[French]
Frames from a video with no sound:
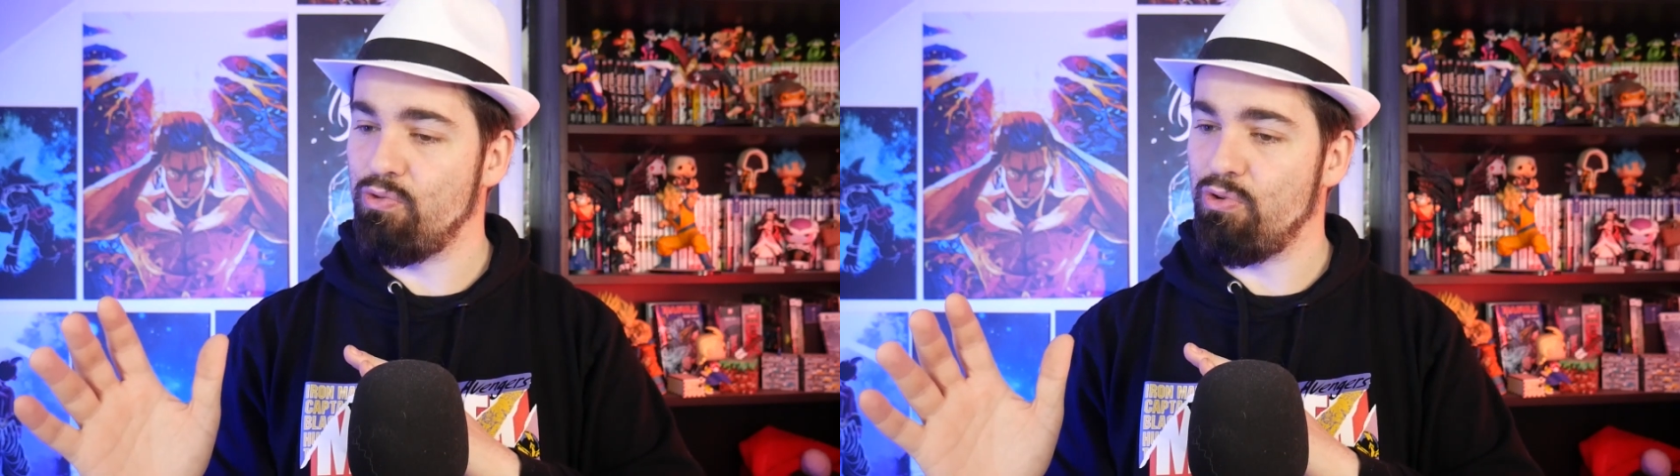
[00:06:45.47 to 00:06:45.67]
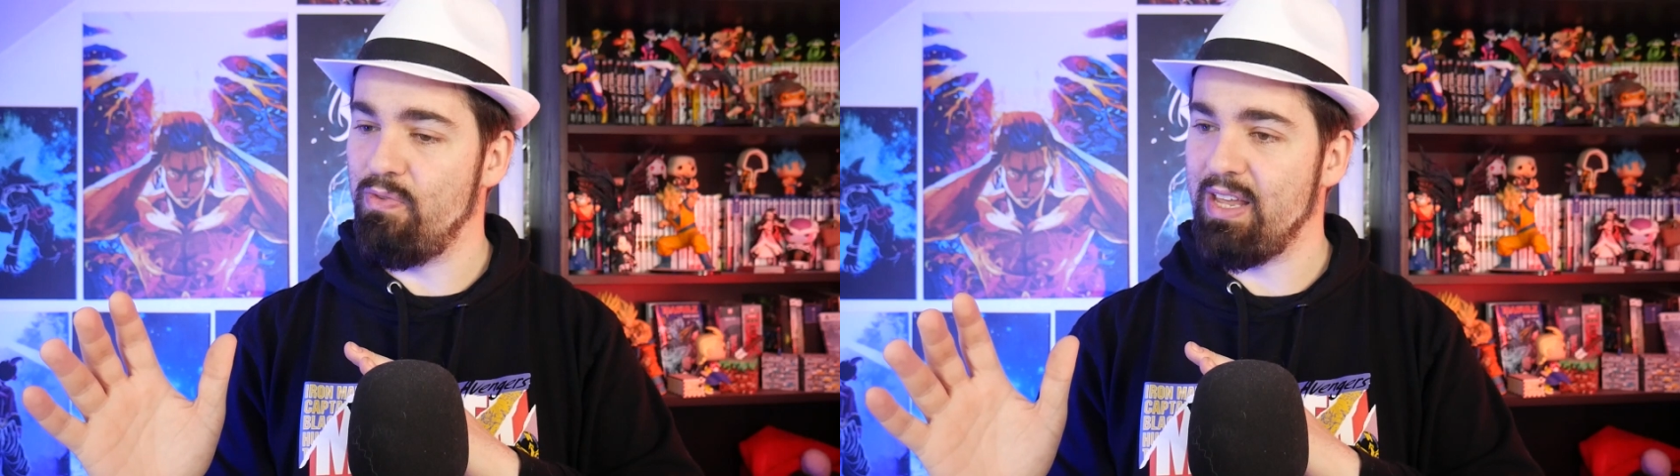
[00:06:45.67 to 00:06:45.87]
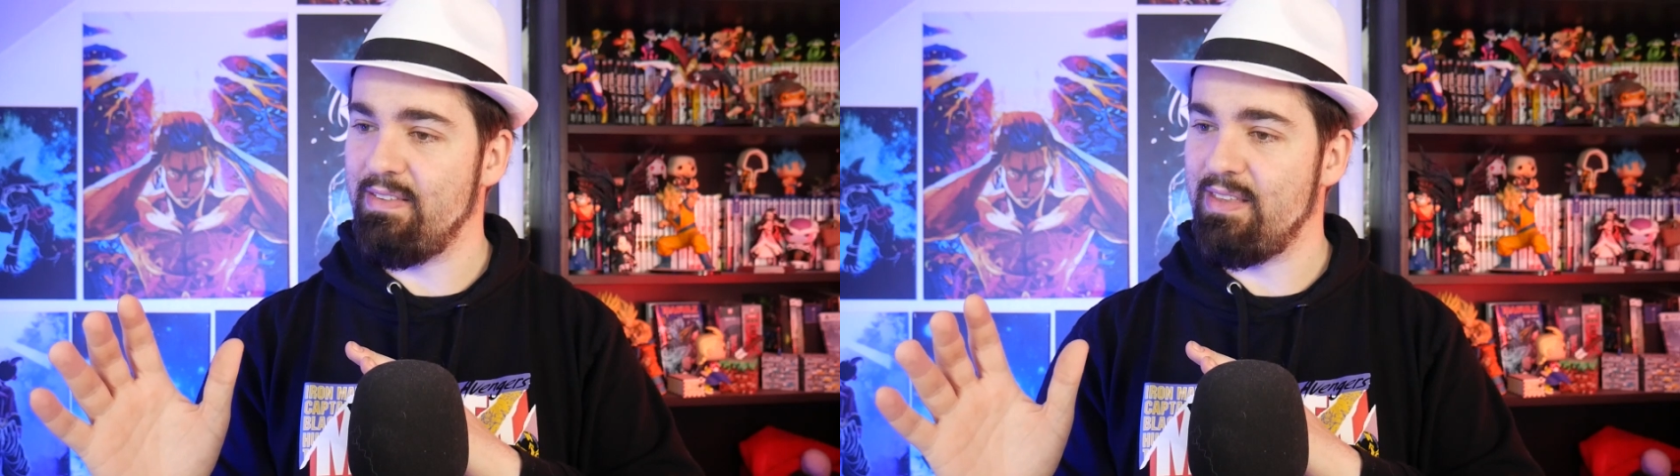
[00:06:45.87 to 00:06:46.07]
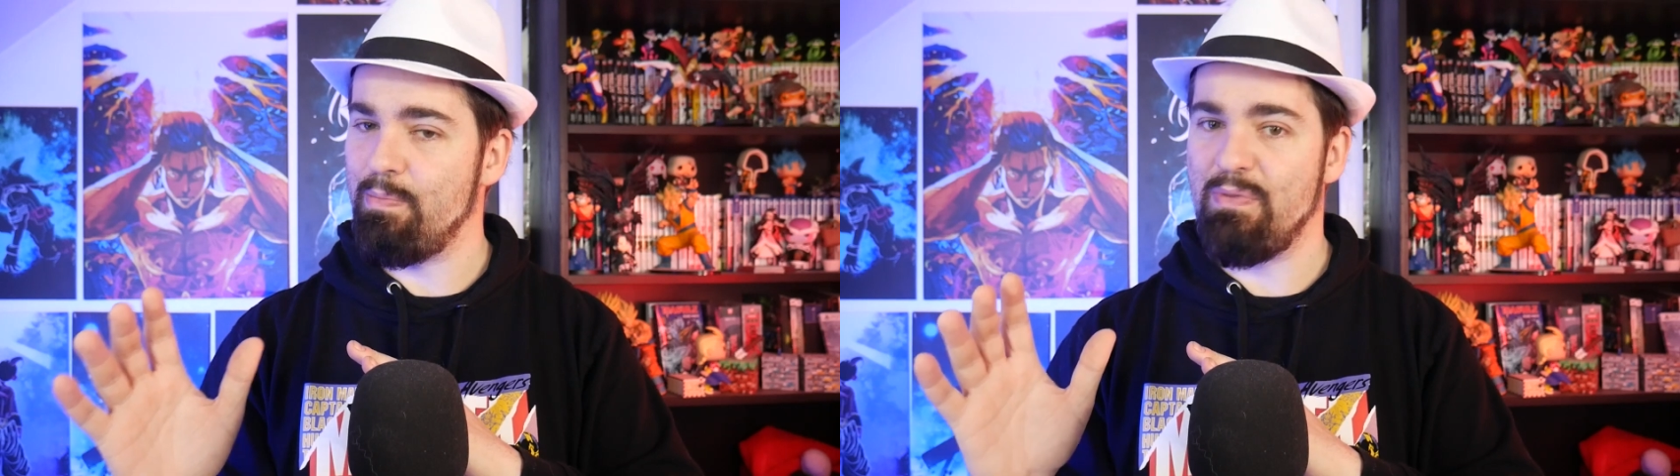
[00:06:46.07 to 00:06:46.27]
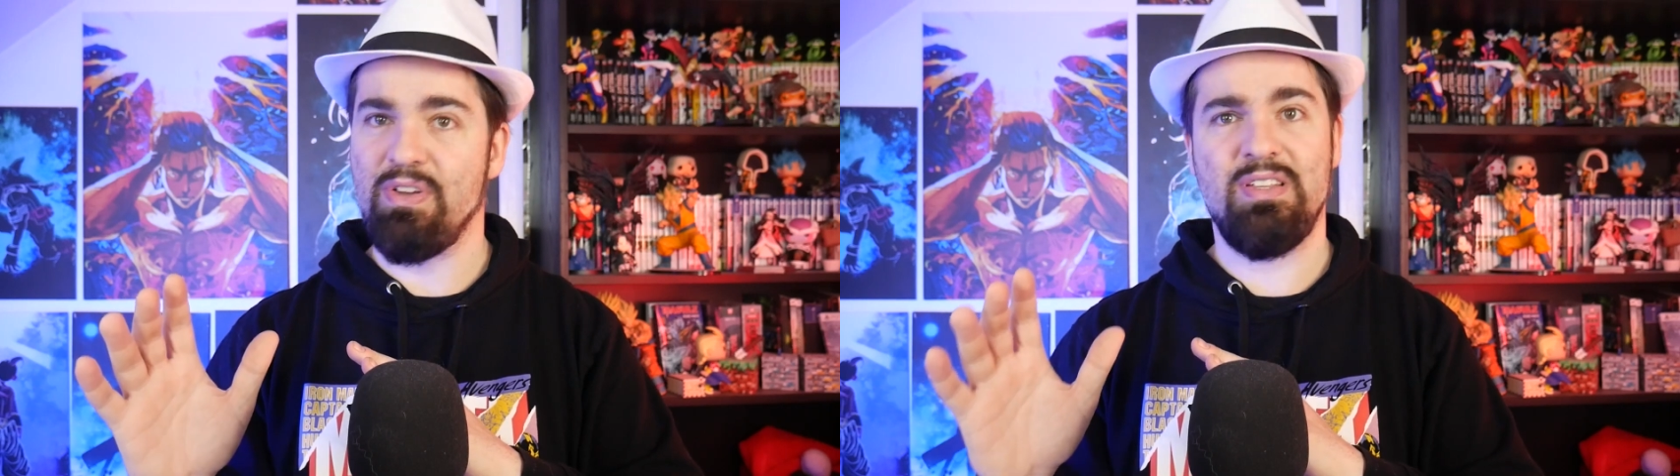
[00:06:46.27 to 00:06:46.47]
où je trouvais qu'ils n'étaient
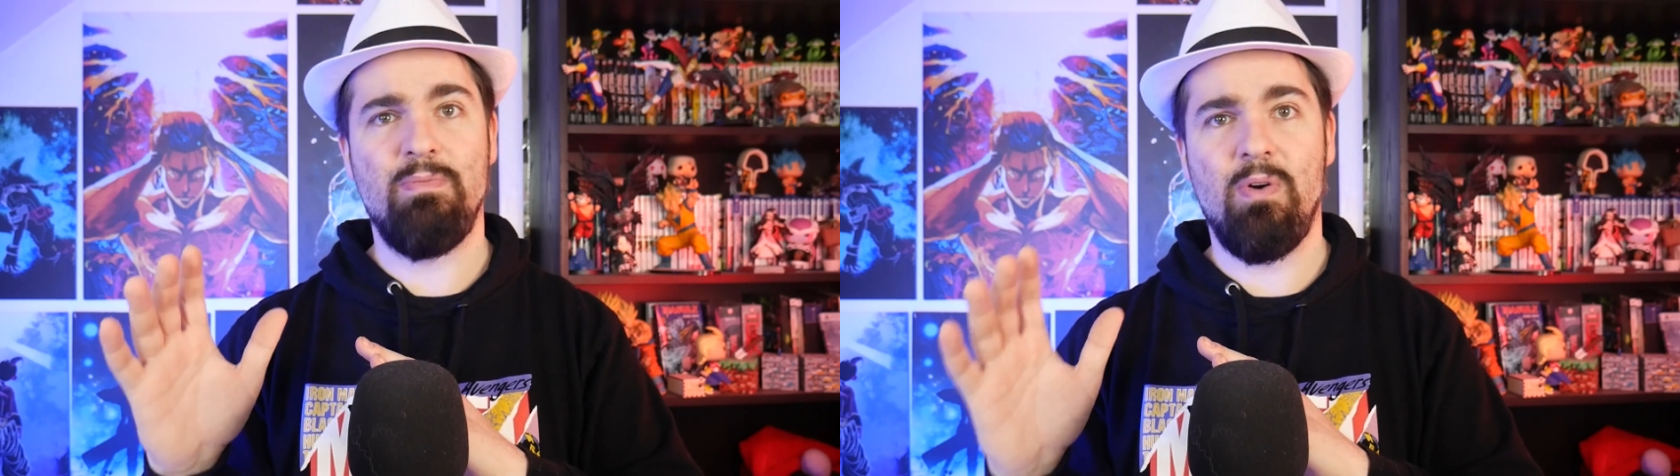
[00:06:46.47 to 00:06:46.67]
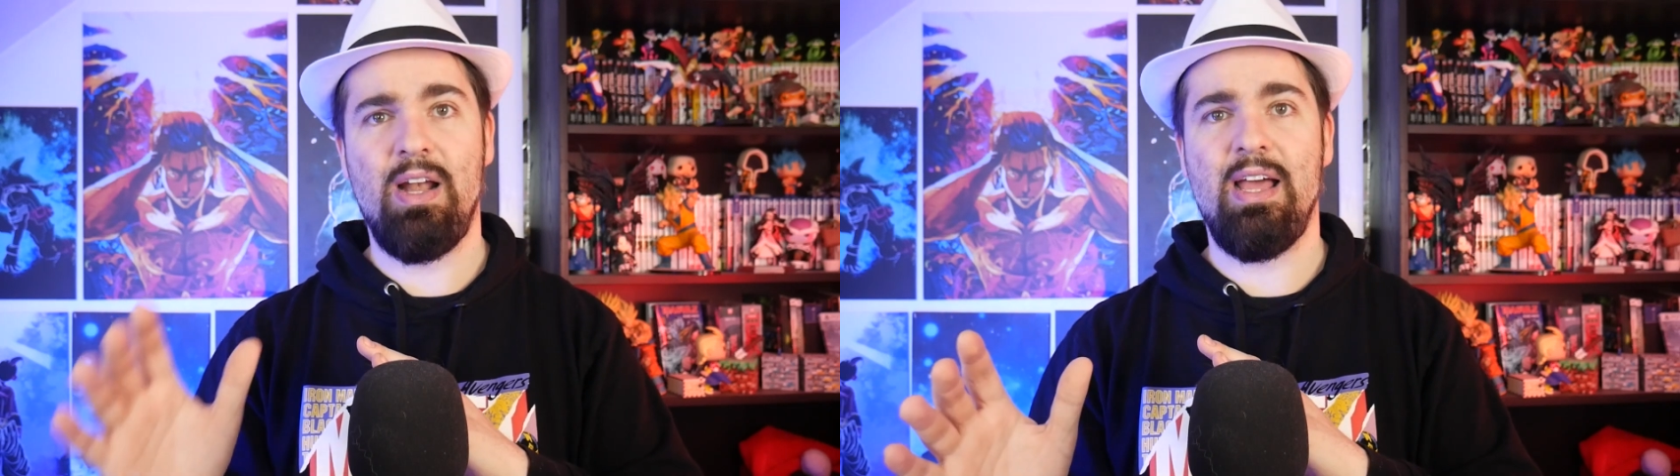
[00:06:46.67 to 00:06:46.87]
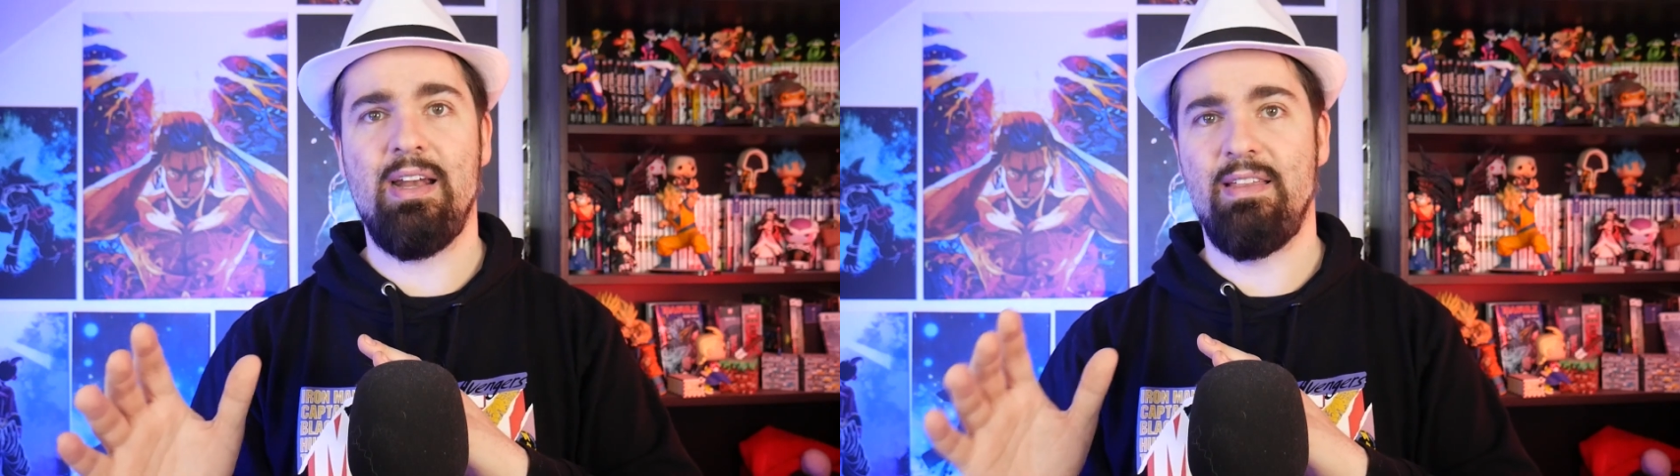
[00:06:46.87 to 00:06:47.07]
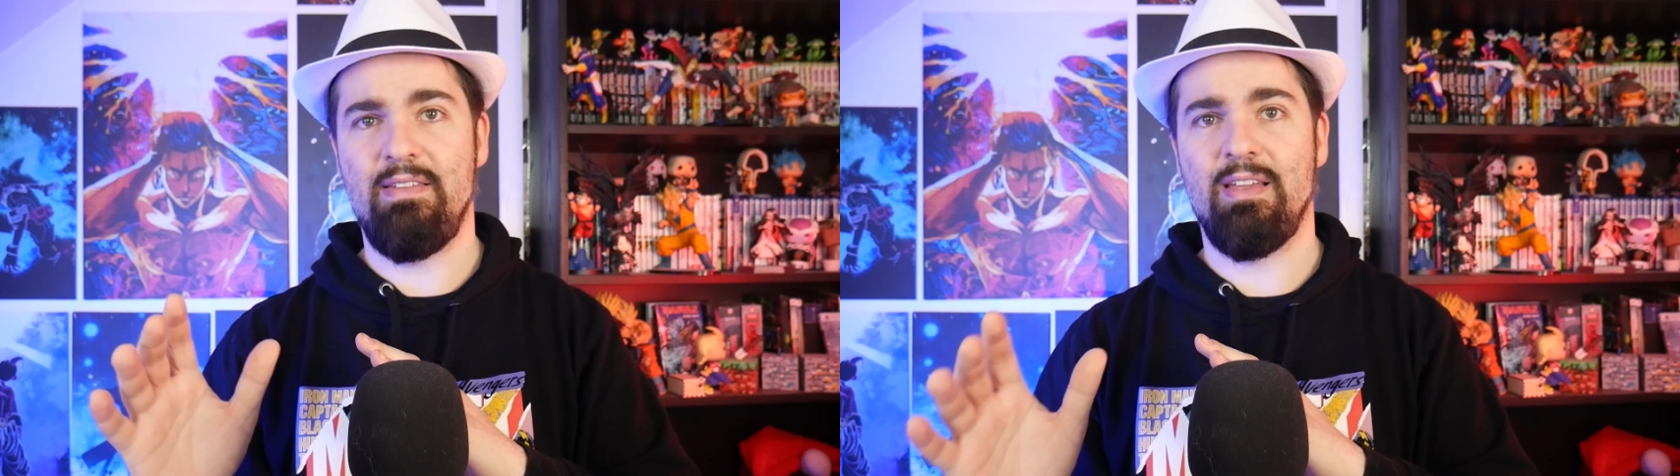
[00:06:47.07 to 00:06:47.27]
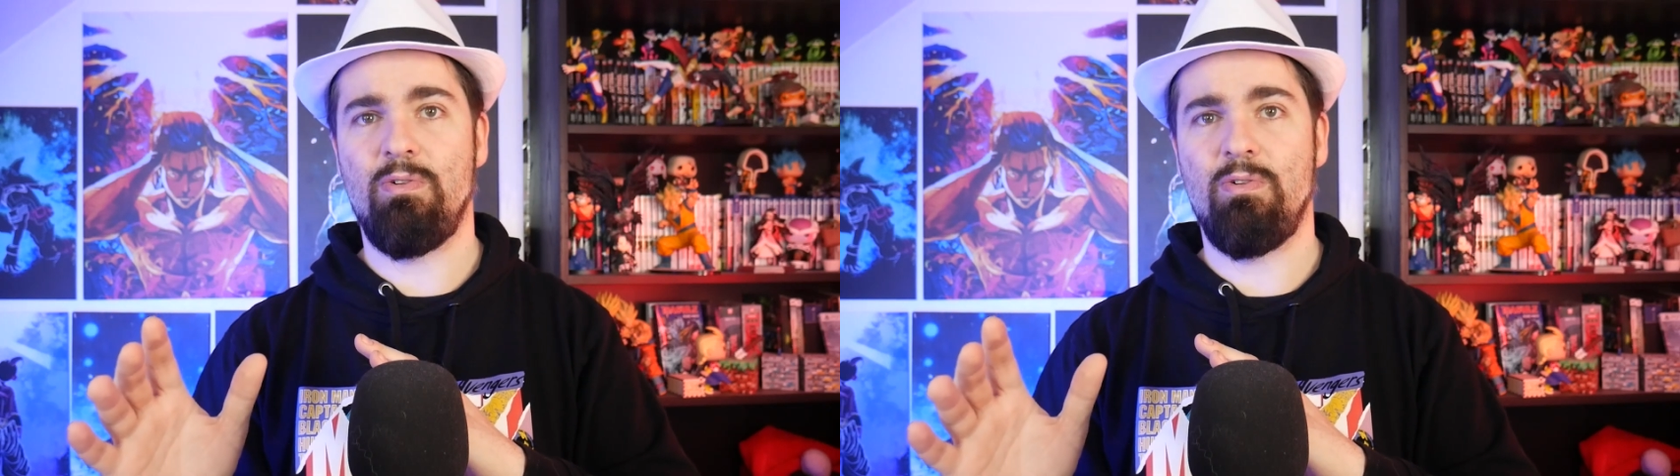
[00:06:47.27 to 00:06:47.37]
pas forcément clairs les dessins